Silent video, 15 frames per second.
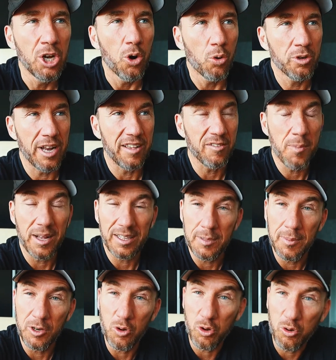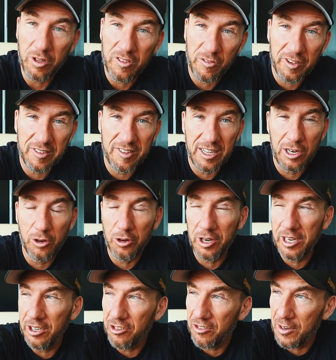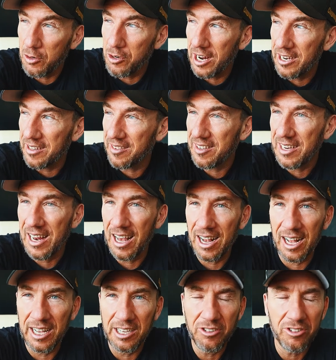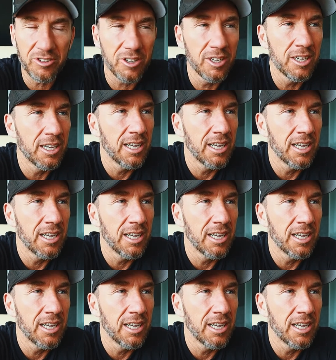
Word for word: Und das macht immer nur kurzfristig glücklich, wenn du deine Ziele erreichst.